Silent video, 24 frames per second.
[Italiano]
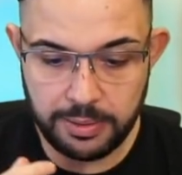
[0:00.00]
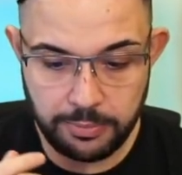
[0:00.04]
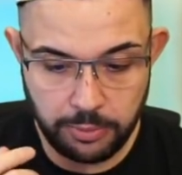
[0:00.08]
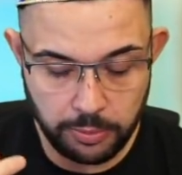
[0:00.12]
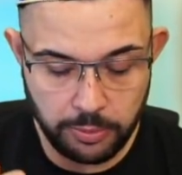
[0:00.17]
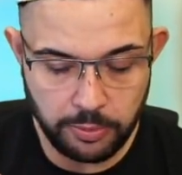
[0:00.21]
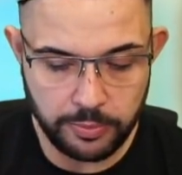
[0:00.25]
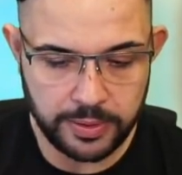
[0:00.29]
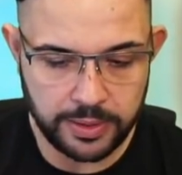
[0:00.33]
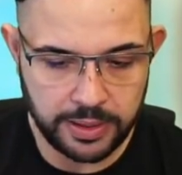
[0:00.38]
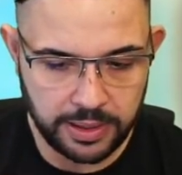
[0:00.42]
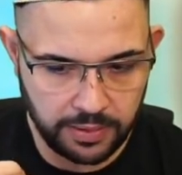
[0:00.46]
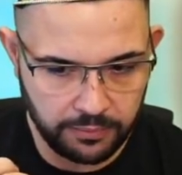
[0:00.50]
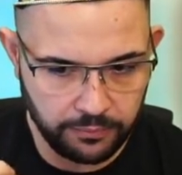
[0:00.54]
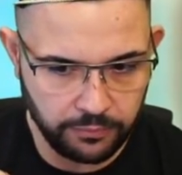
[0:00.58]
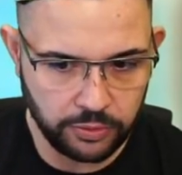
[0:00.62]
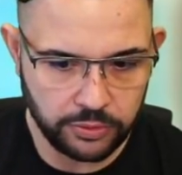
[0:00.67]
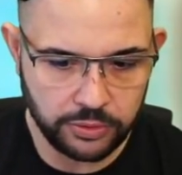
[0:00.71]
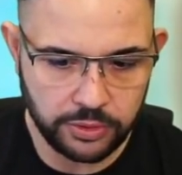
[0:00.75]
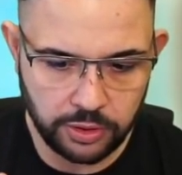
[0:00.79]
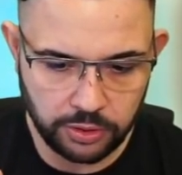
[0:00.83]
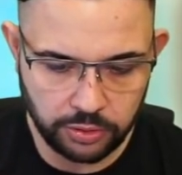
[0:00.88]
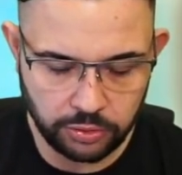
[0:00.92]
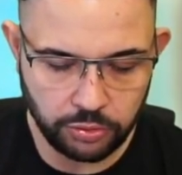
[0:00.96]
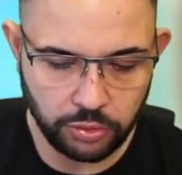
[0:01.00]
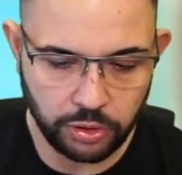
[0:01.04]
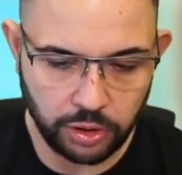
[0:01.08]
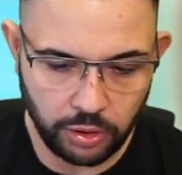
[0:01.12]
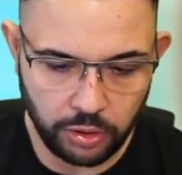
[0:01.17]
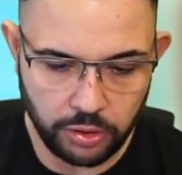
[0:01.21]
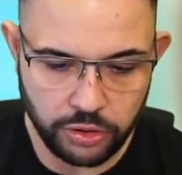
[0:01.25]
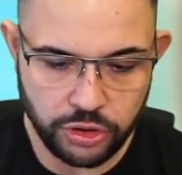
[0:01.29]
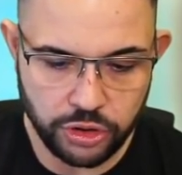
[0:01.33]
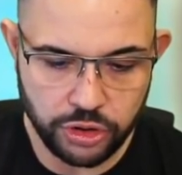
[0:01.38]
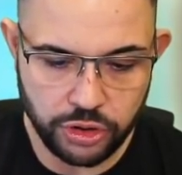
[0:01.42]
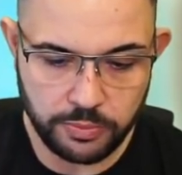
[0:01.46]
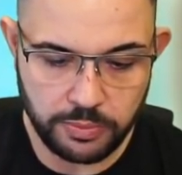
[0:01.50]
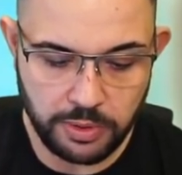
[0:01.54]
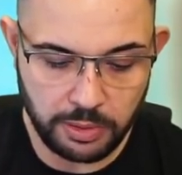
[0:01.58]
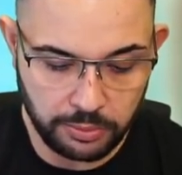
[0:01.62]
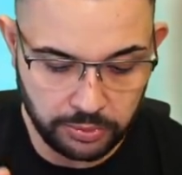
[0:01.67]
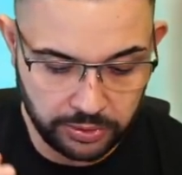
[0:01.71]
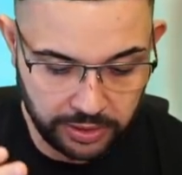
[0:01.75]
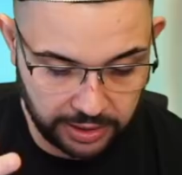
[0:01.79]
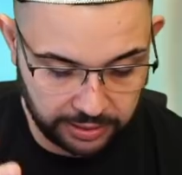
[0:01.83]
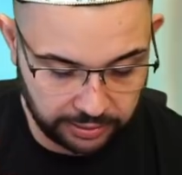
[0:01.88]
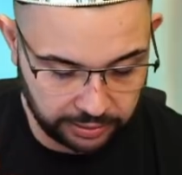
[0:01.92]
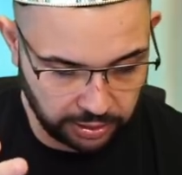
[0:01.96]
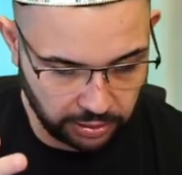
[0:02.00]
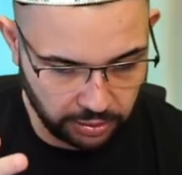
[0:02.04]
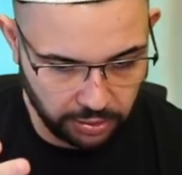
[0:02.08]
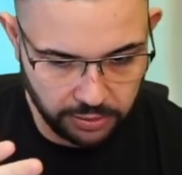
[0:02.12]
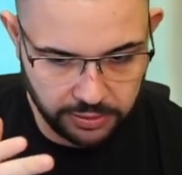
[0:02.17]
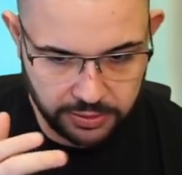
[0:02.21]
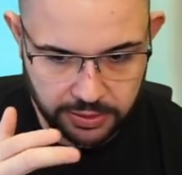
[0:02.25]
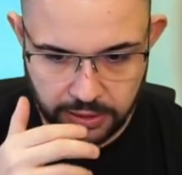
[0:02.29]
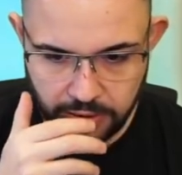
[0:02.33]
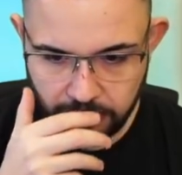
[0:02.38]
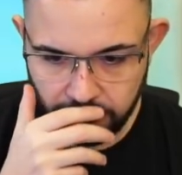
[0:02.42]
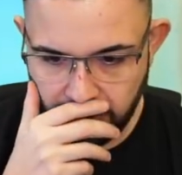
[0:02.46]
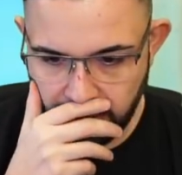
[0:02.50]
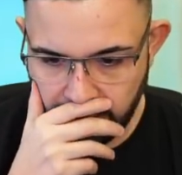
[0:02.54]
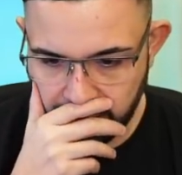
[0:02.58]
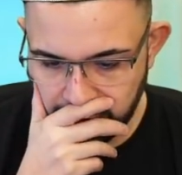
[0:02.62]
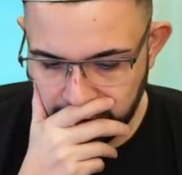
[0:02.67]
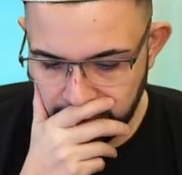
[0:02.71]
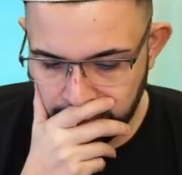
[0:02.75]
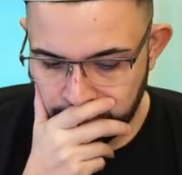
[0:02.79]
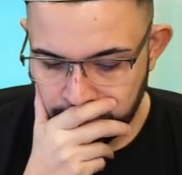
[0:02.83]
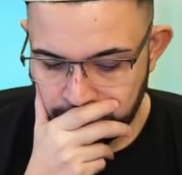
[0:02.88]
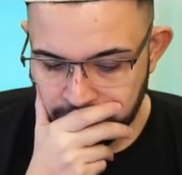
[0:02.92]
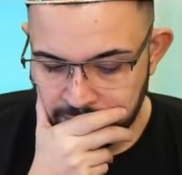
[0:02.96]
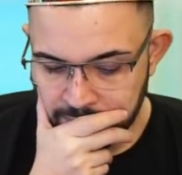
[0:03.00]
proprio perché vi ho detto che oggi abbiamo tante cose da fare.